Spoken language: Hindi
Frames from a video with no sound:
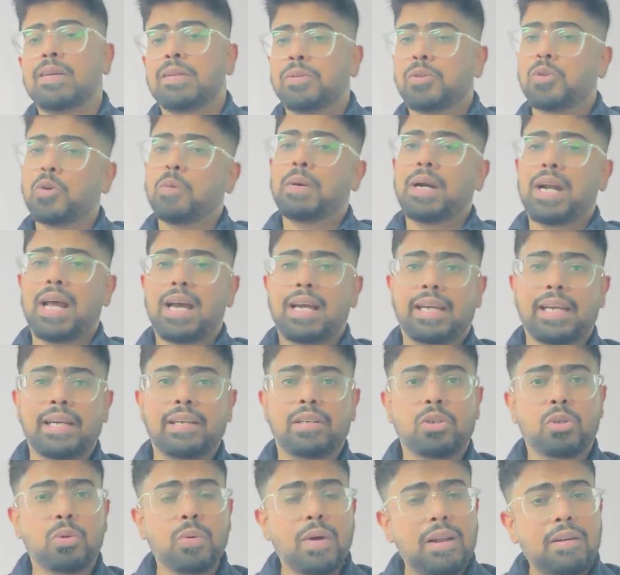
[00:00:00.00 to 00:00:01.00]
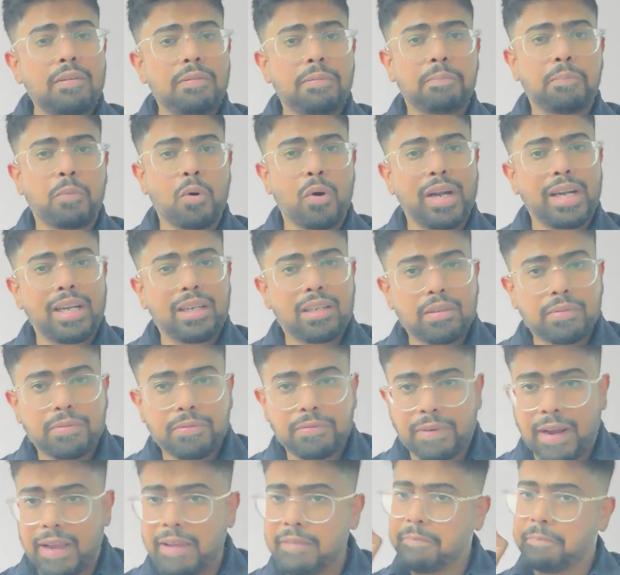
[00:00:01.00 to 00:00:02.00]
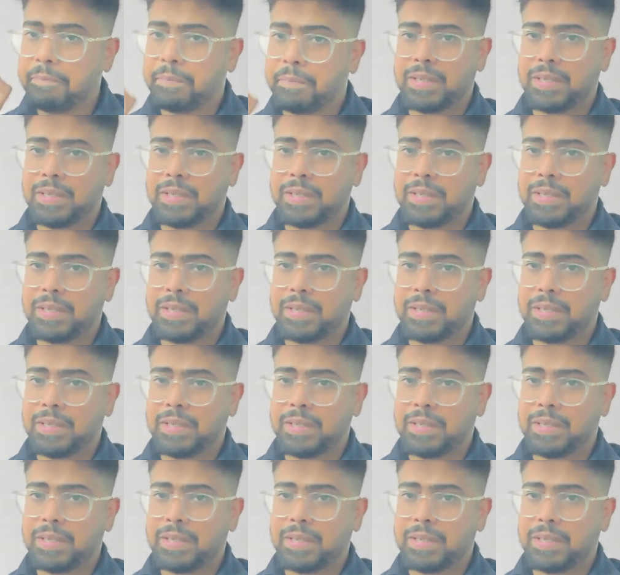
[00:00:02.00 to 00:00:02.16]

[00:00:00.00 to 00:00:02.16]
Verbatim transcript: जो बढ़ा के ट्वेल्व पॉइंट फाइव